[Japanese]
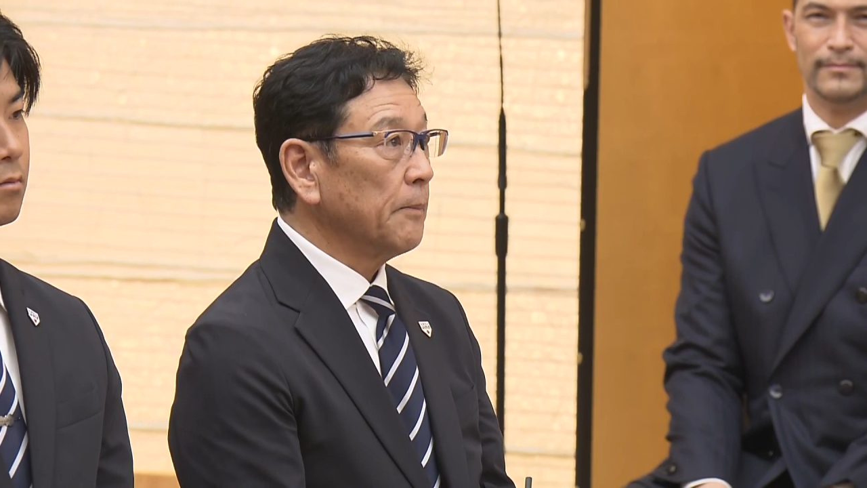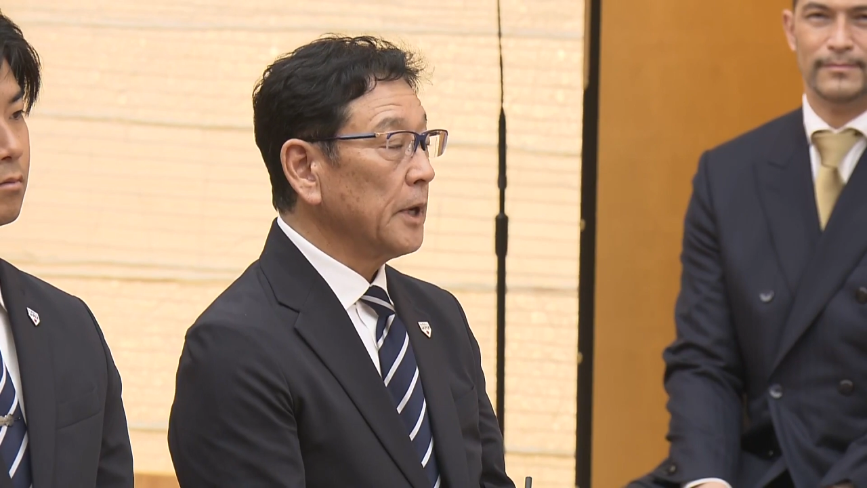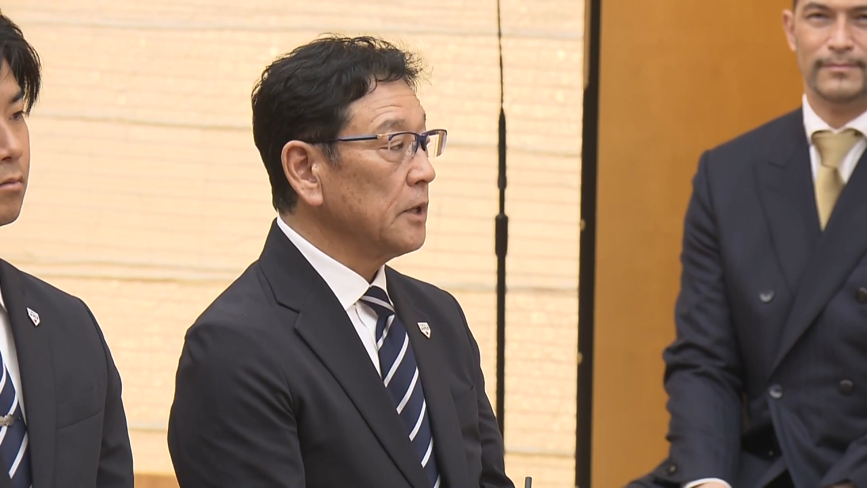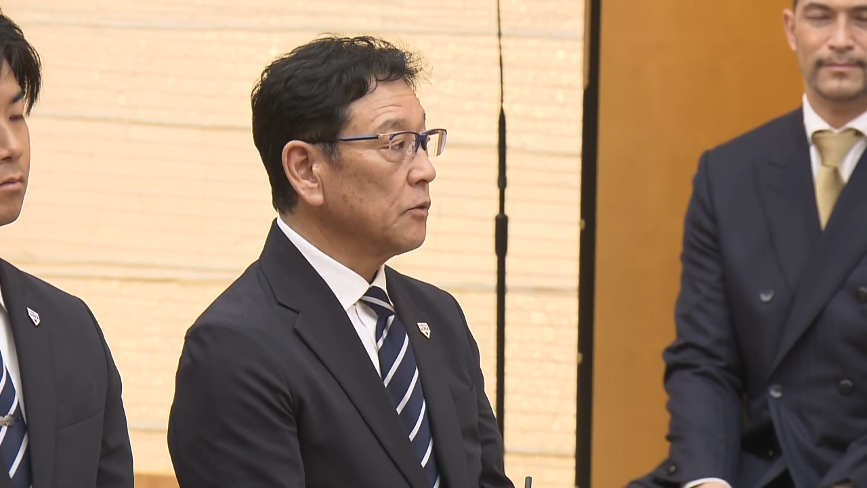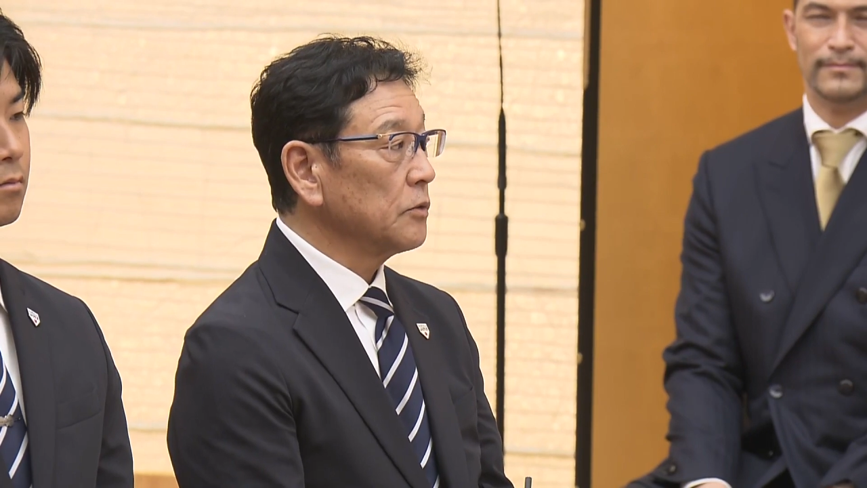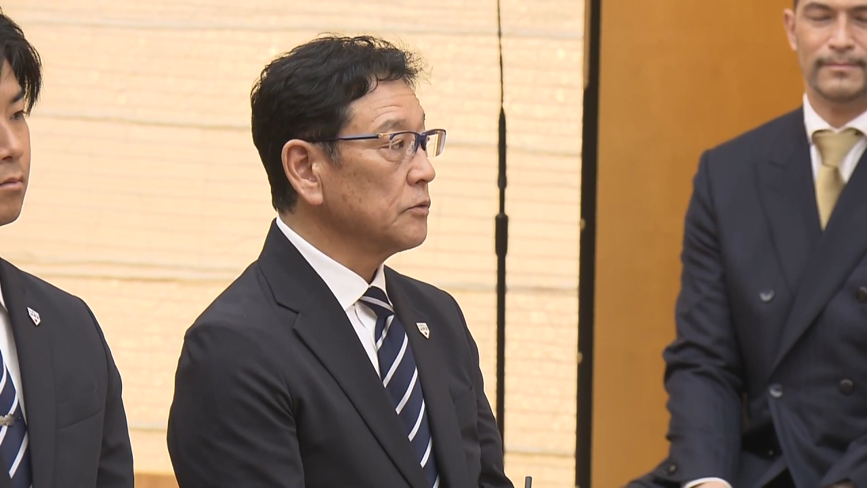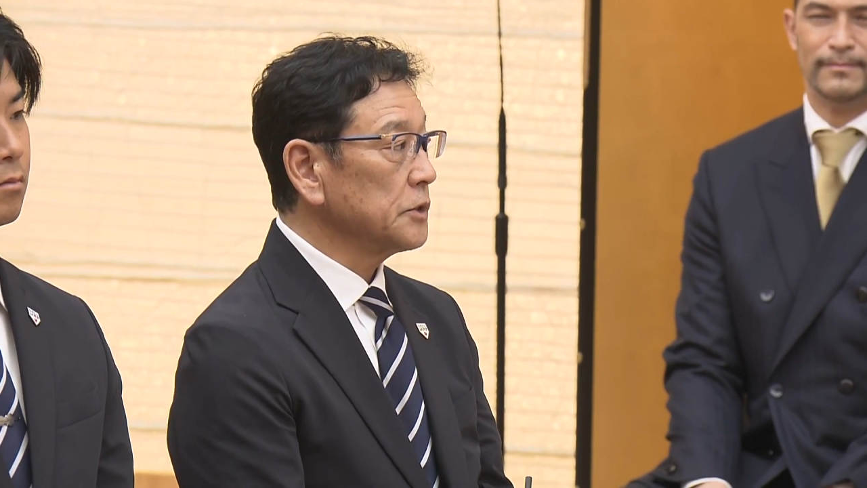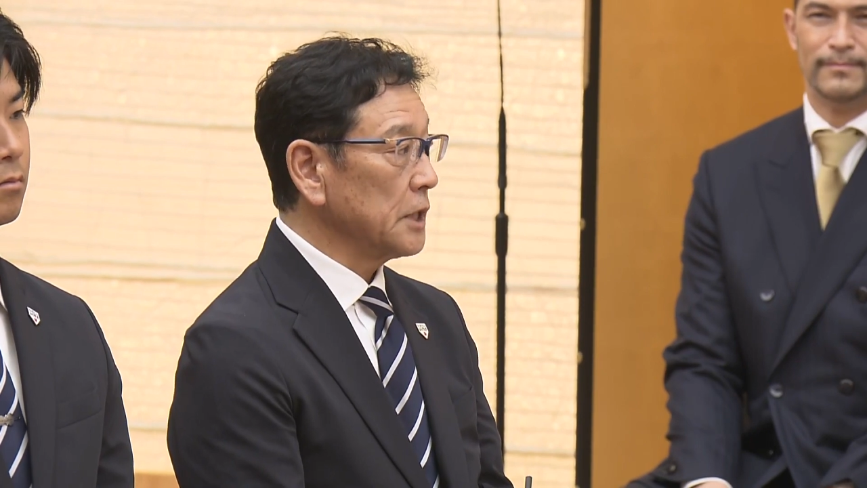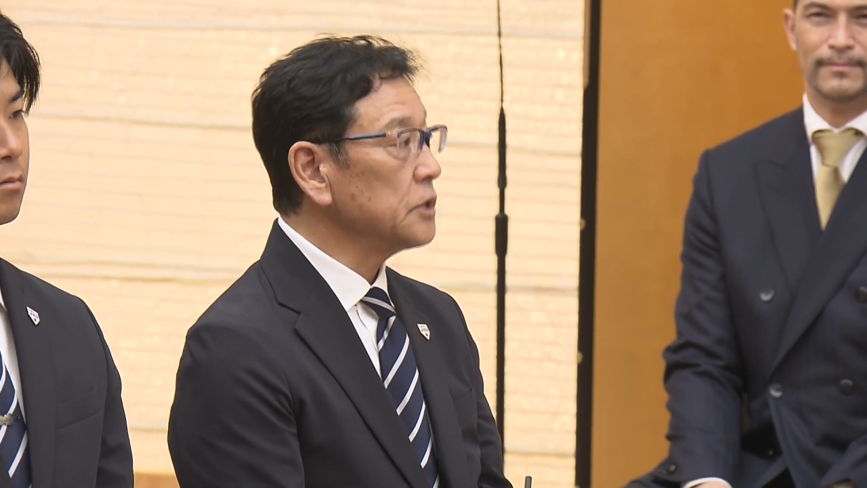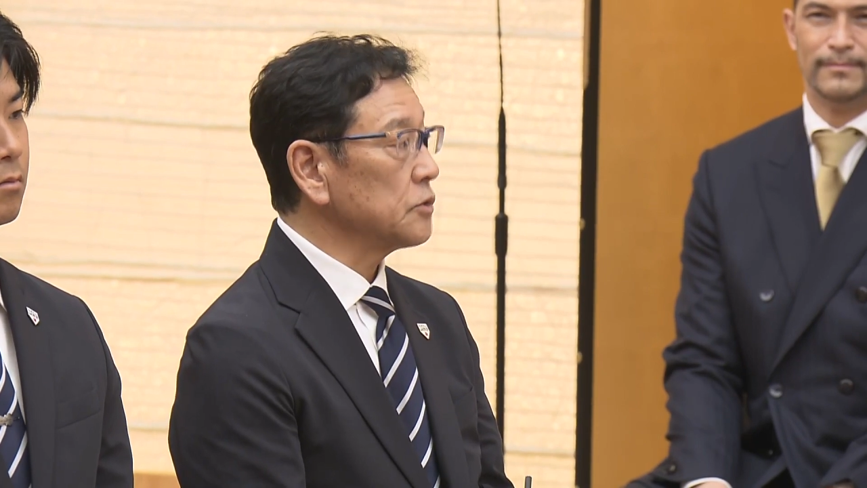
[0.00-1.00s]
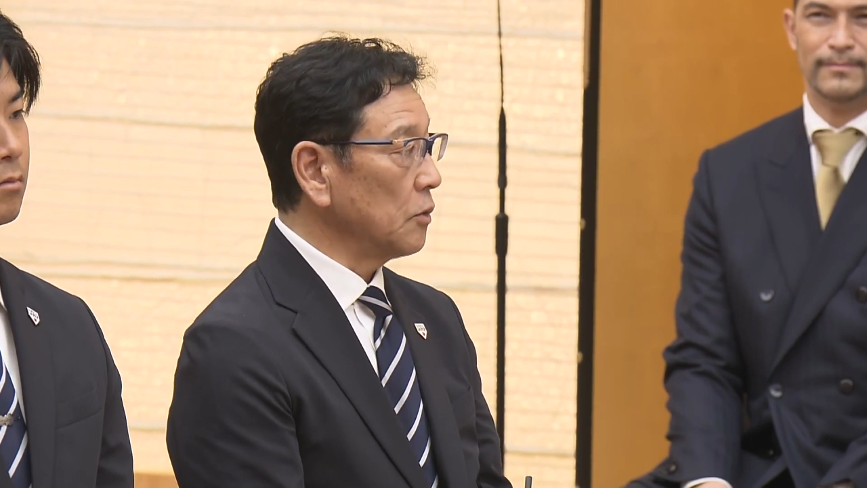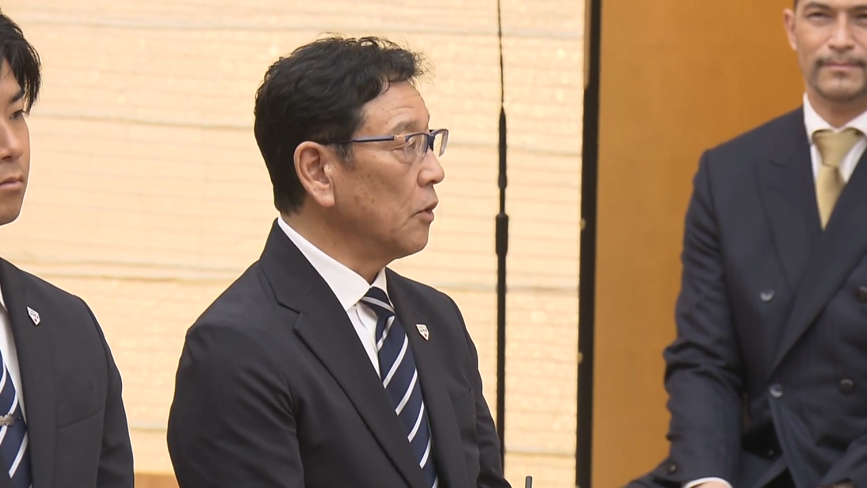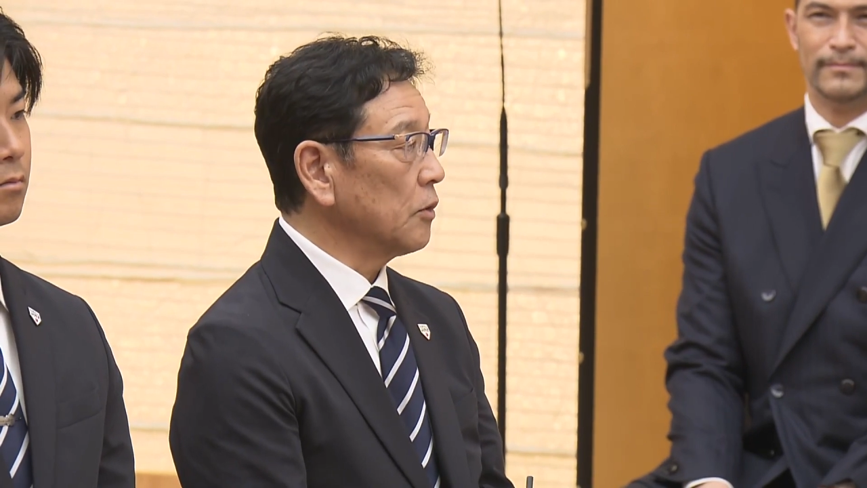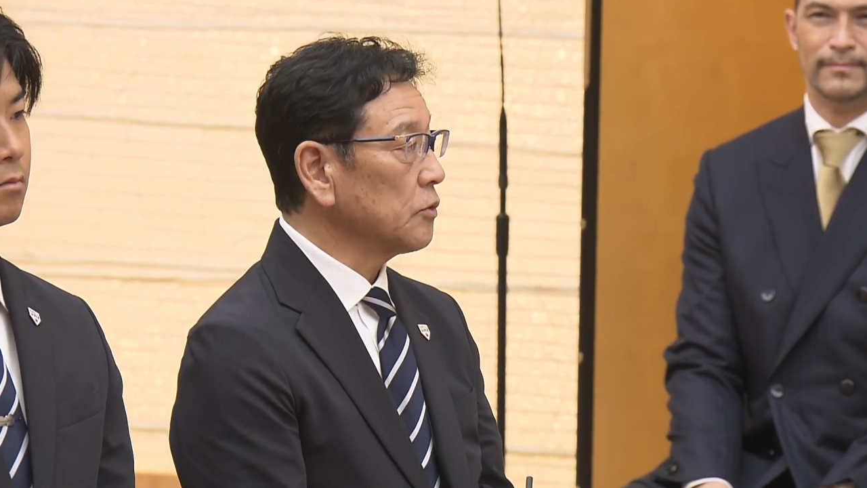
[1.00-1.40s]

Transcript: ぱり日本の選手の